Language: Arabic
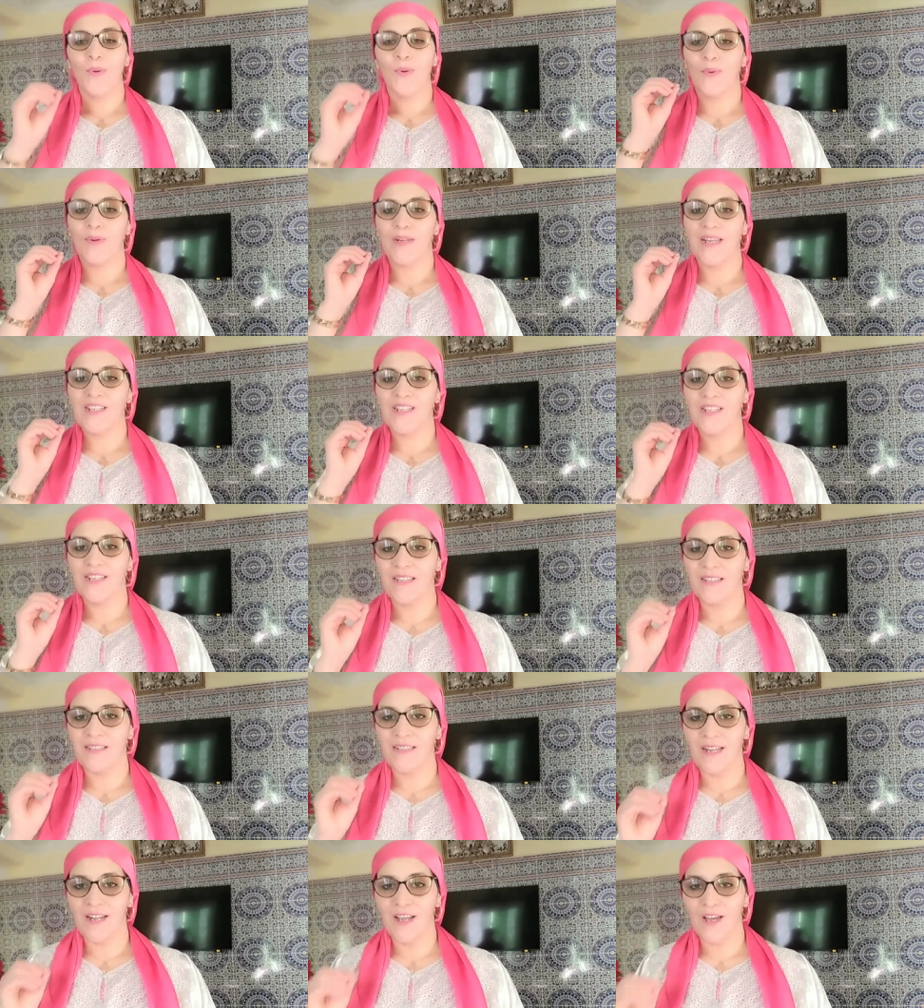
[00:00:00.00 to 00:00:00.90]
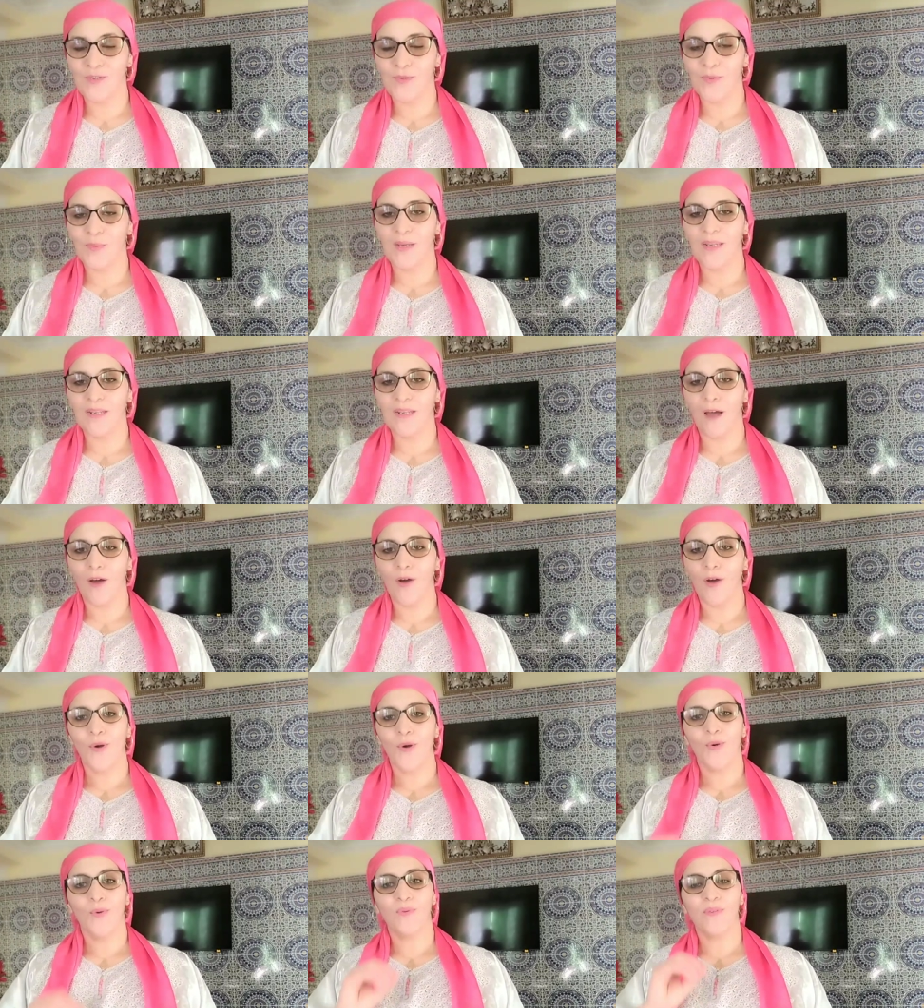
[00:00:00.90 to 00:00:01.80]
والنتيجه ديالها زوينه
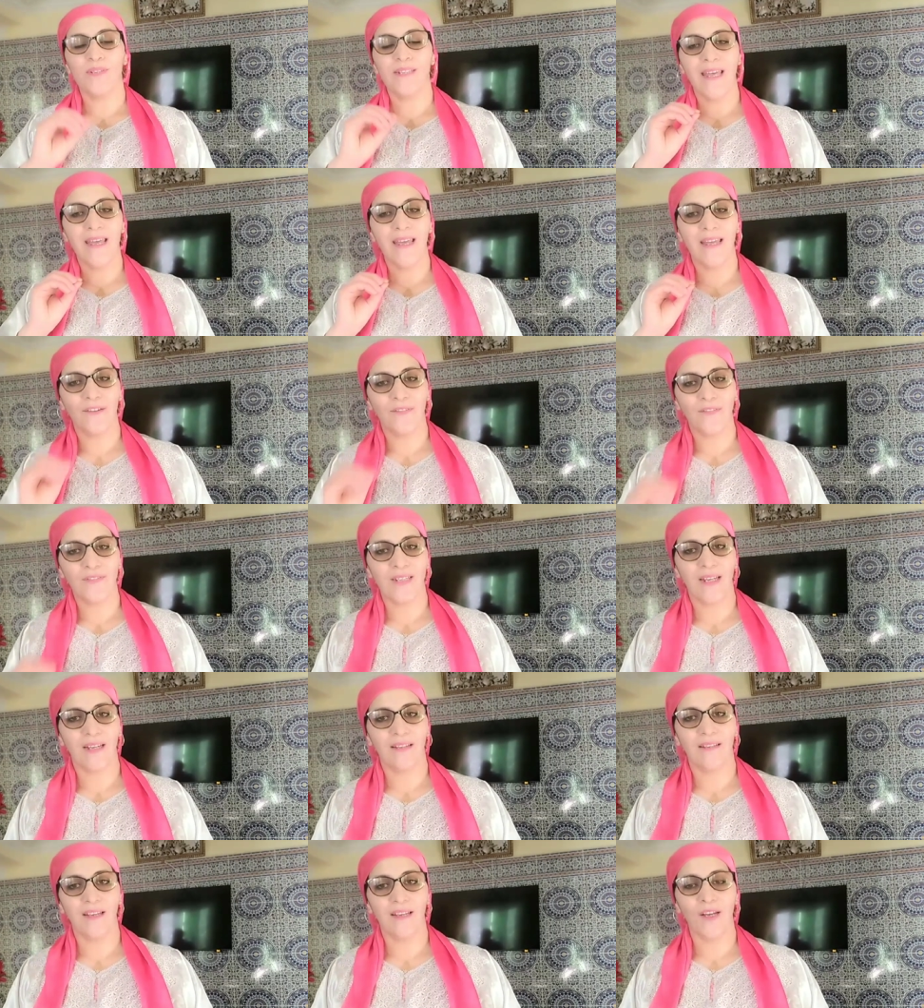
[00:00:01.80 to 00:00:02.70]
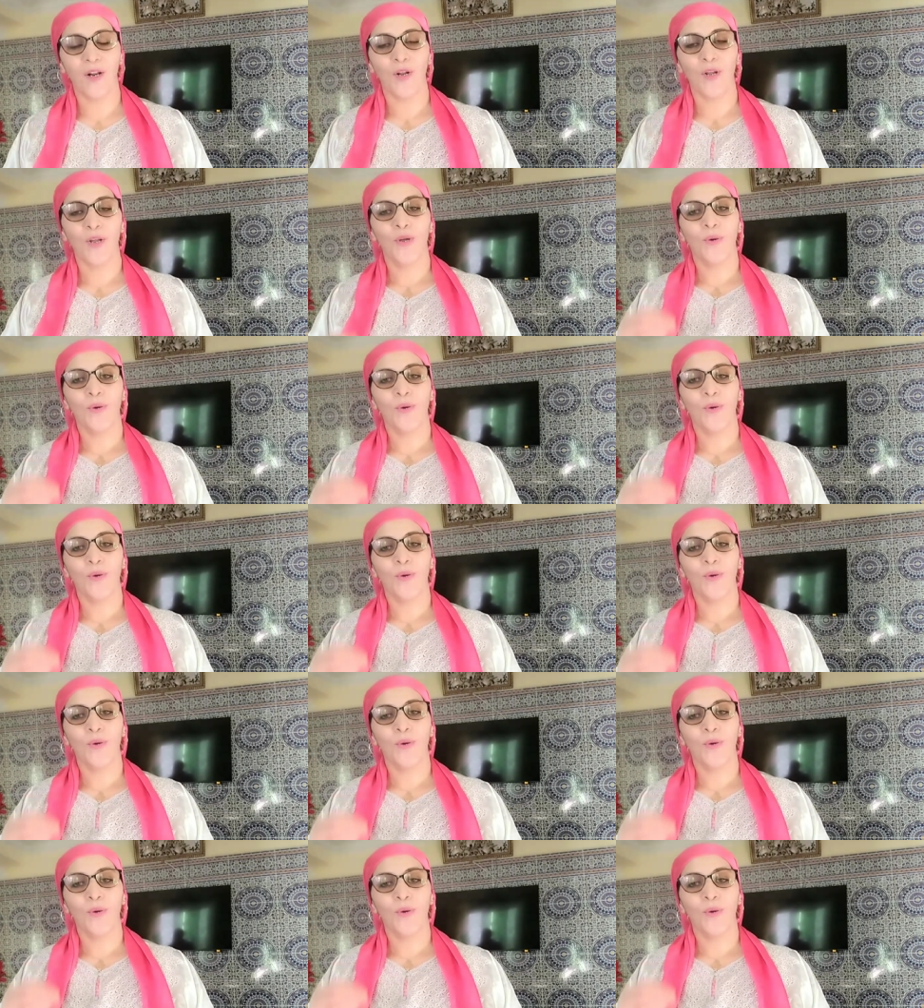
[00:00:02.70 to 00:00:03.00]
وسهله في التحضير